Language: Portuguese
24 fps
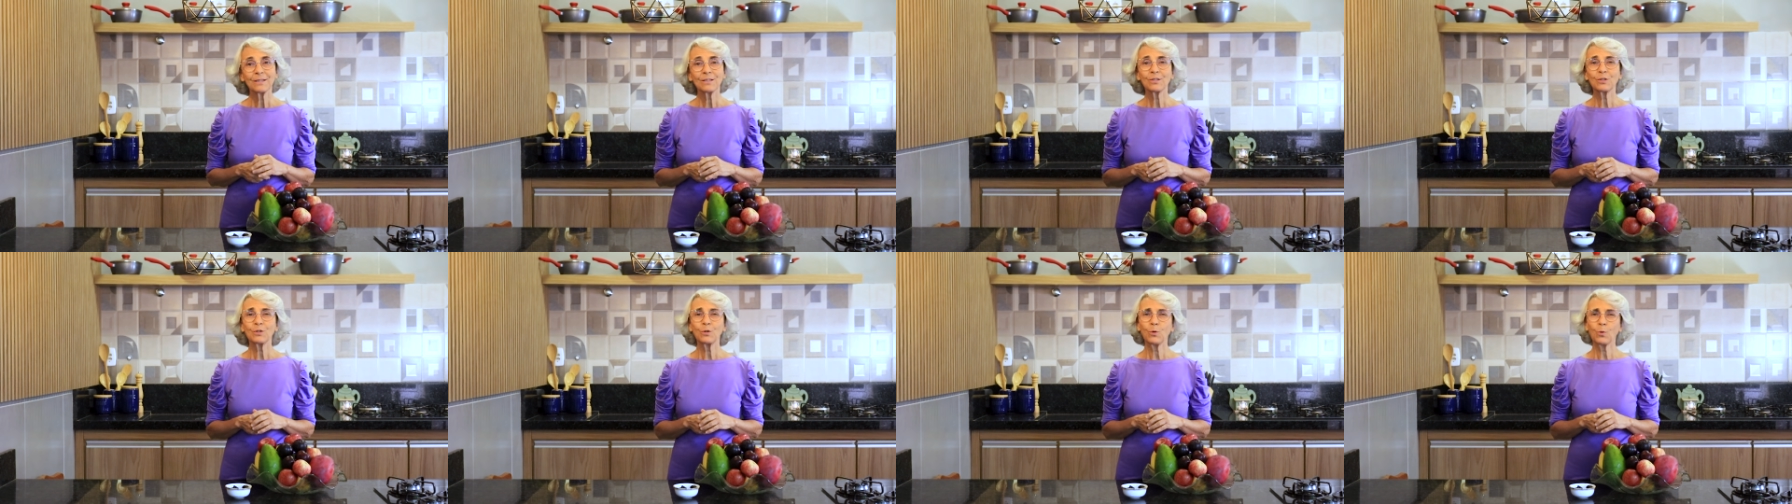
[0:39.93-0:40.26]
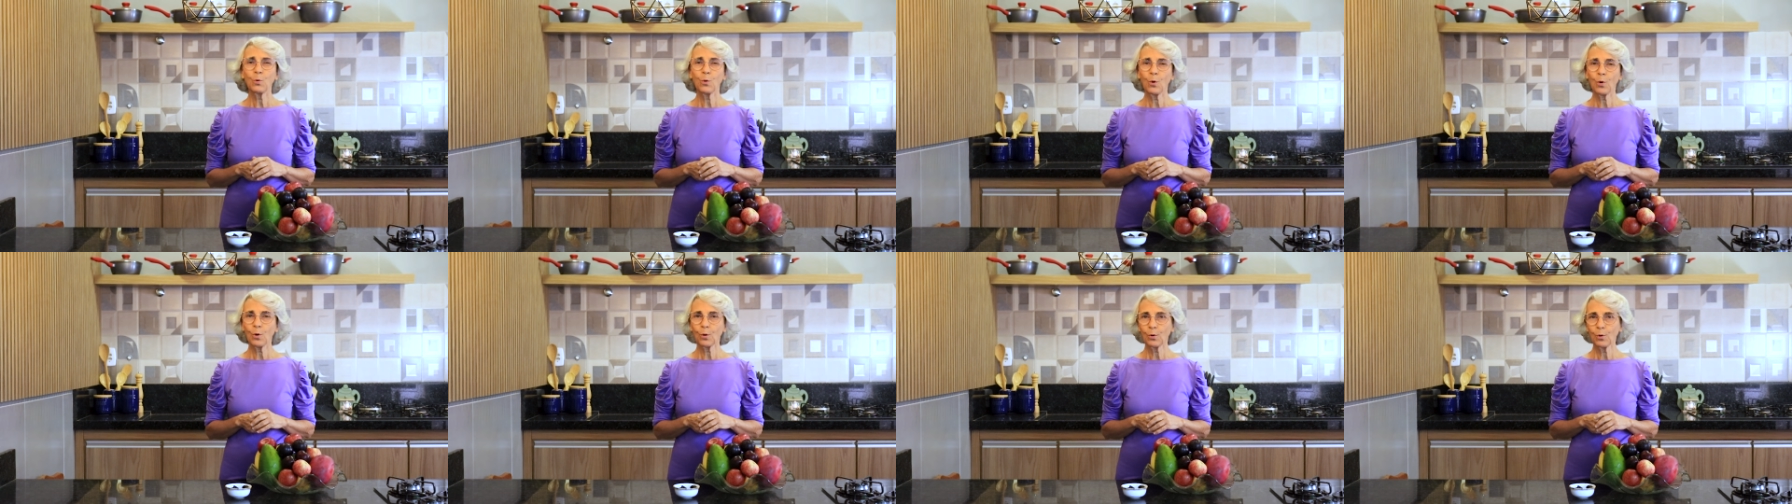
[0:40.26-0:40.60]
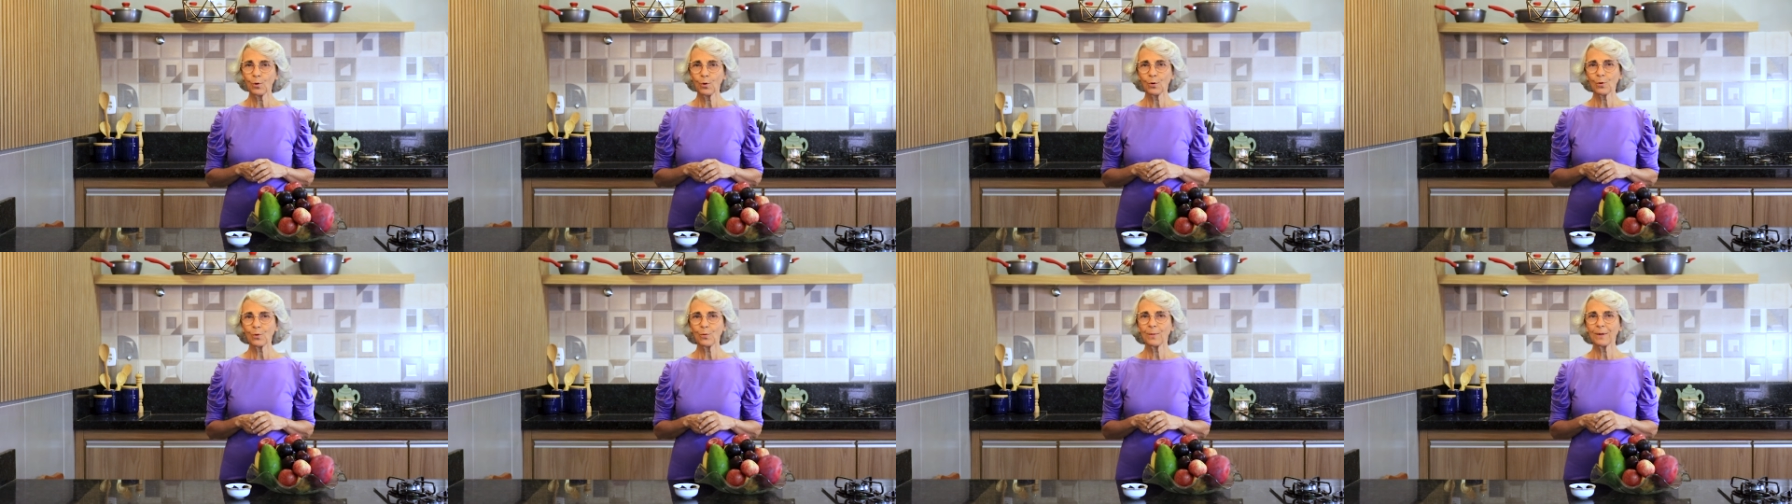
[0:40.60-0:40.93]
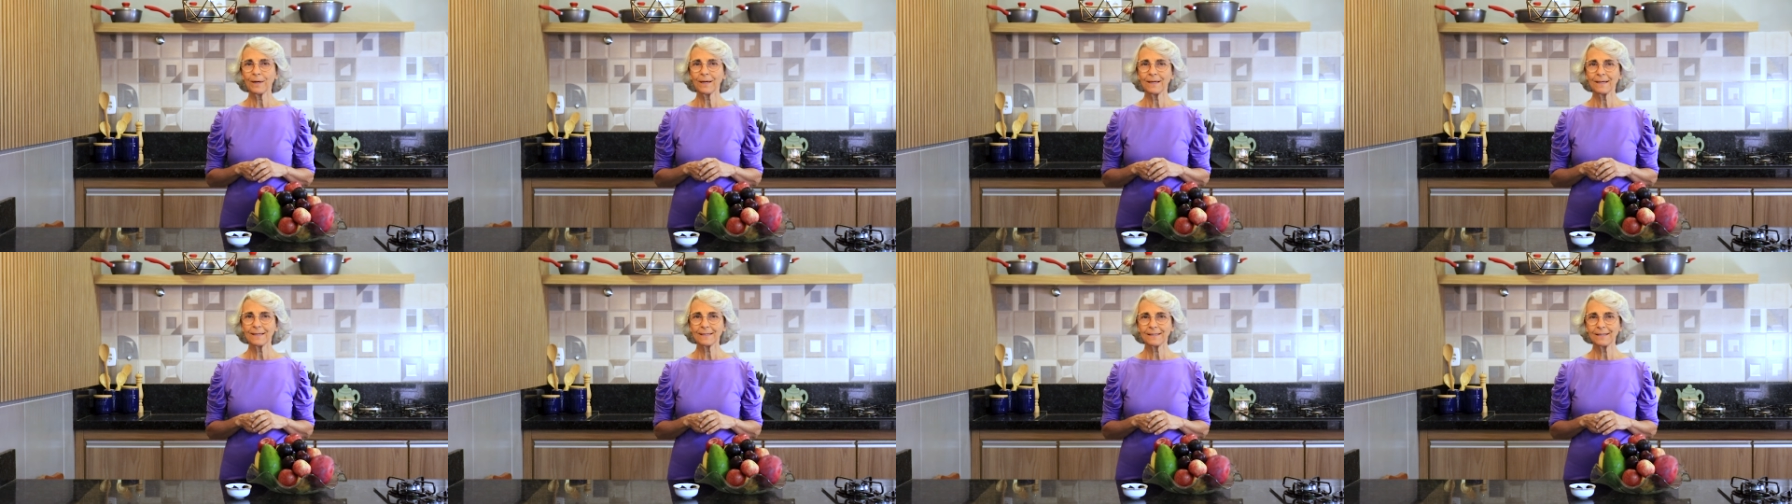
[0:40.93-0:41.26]
se eu coloco
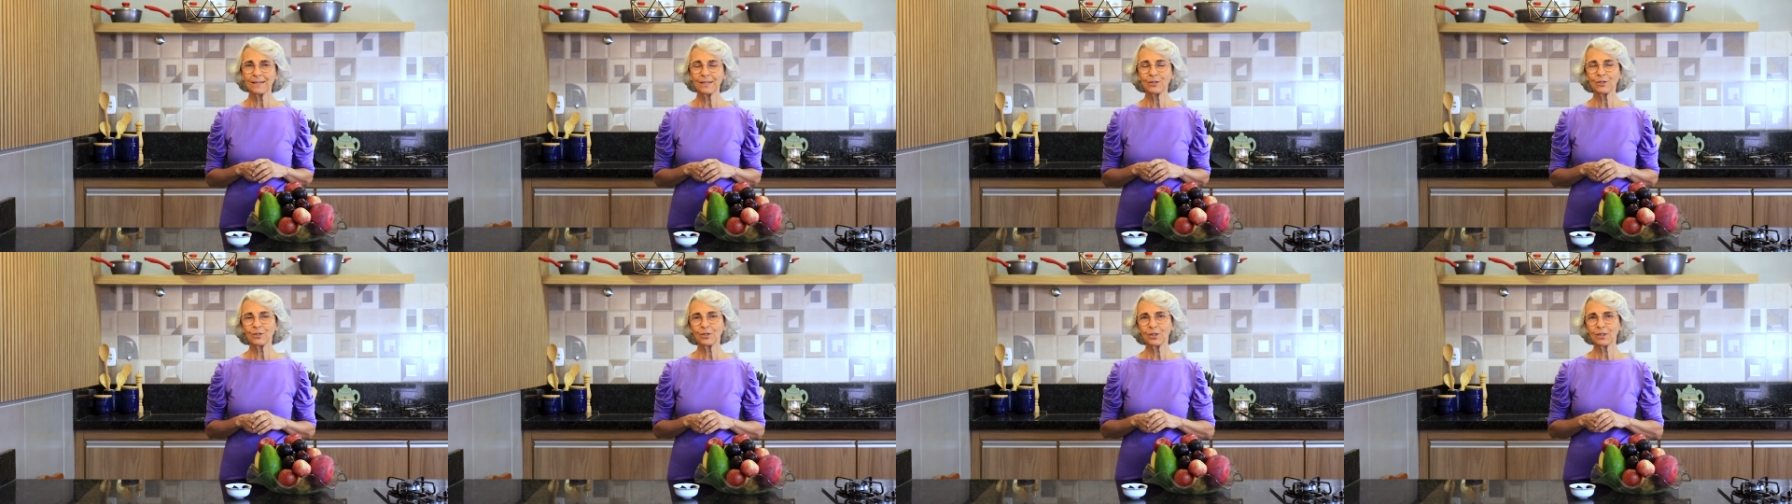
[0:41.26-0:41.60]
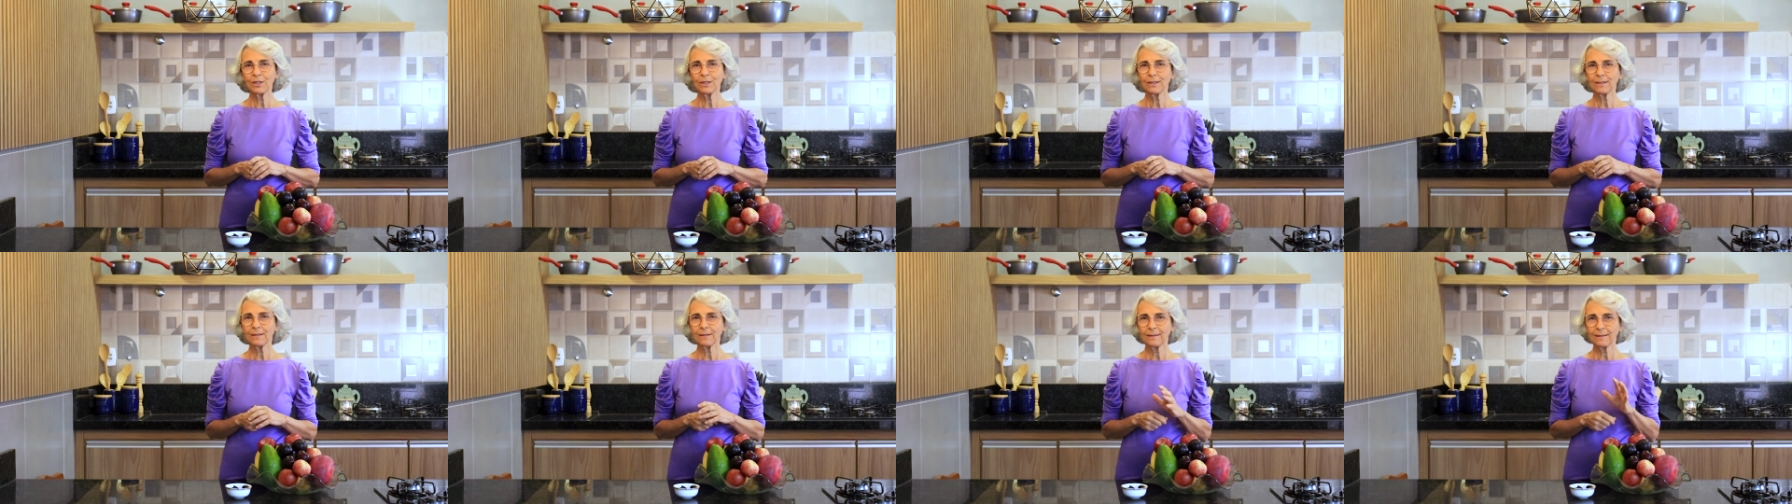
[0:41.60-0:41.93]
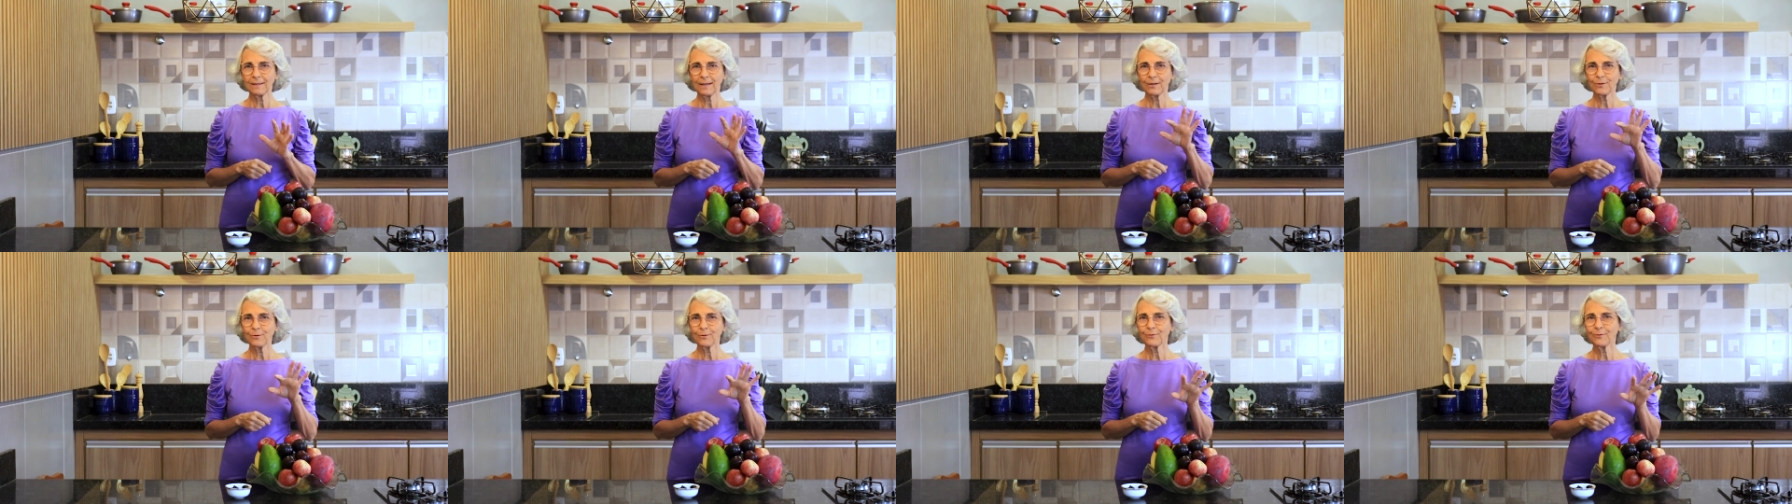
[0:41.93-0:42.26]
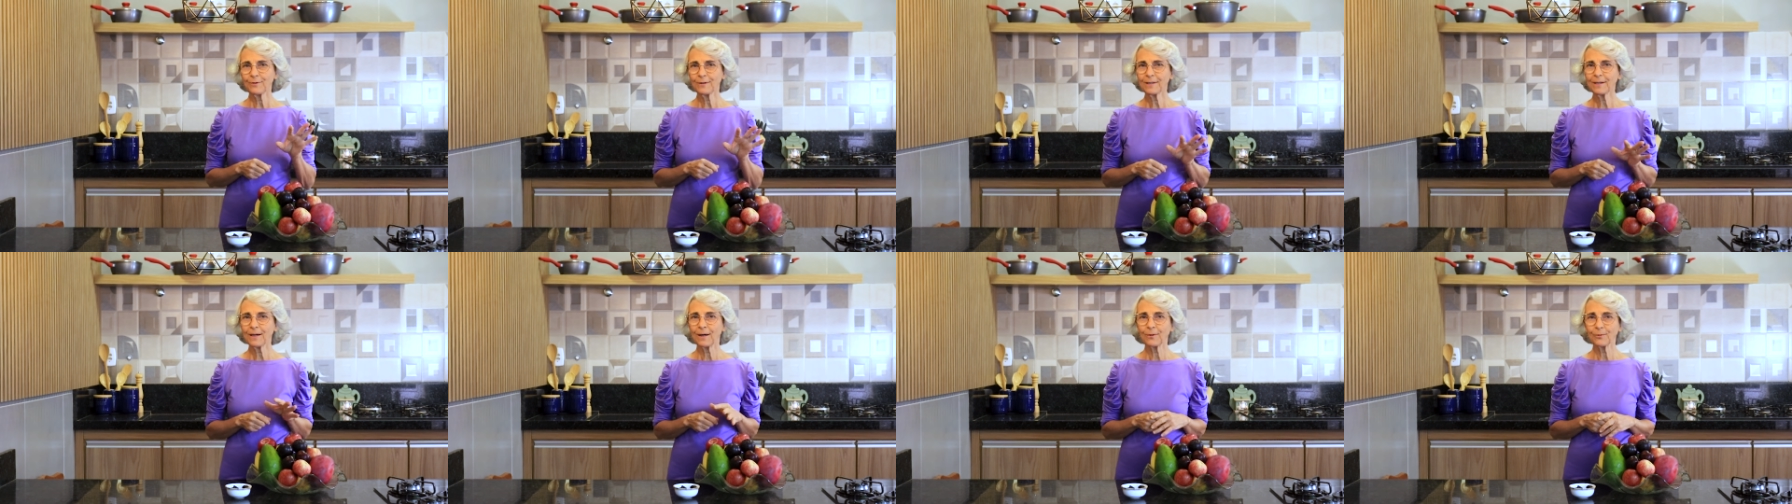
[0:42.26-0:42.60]
uma receitinha lá no
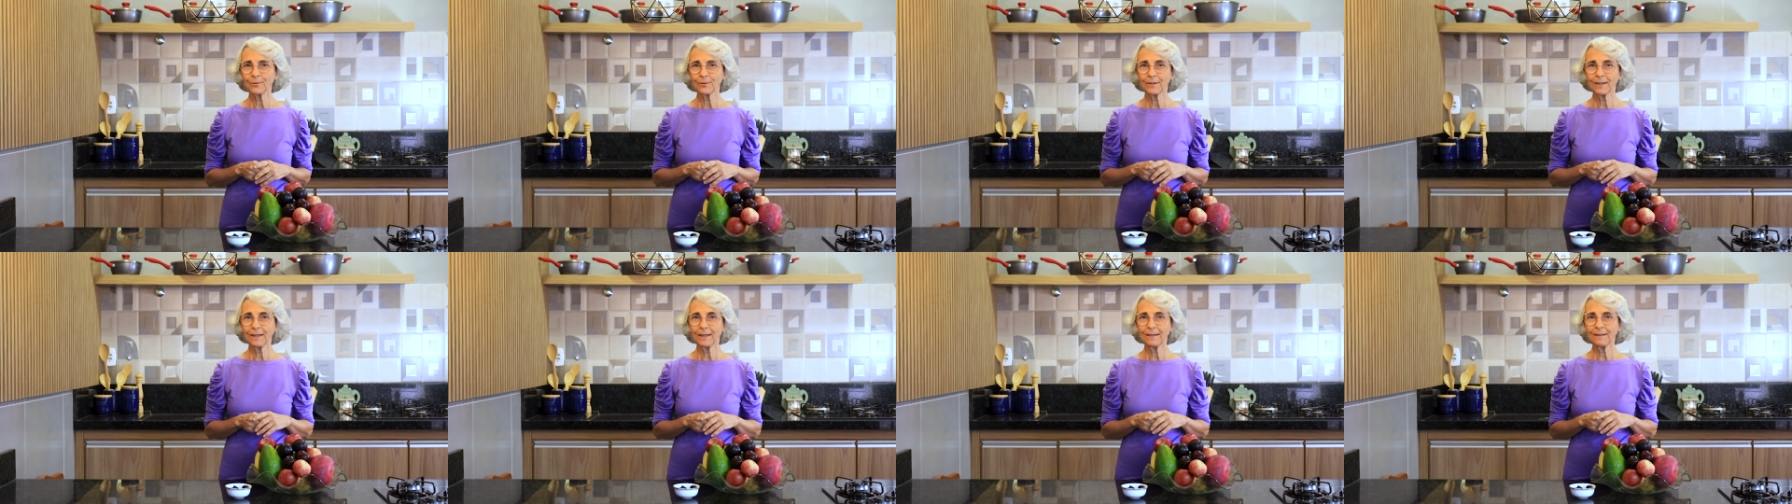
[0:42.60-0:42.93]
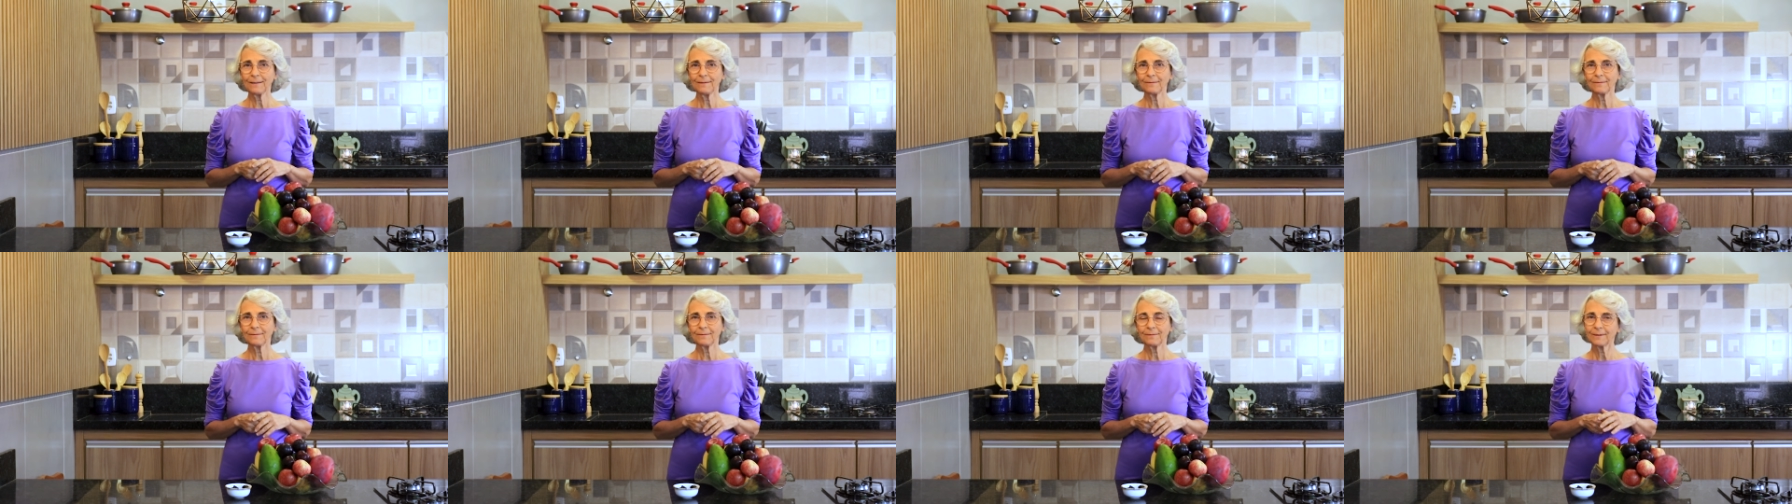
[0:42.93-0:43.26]
final, tá?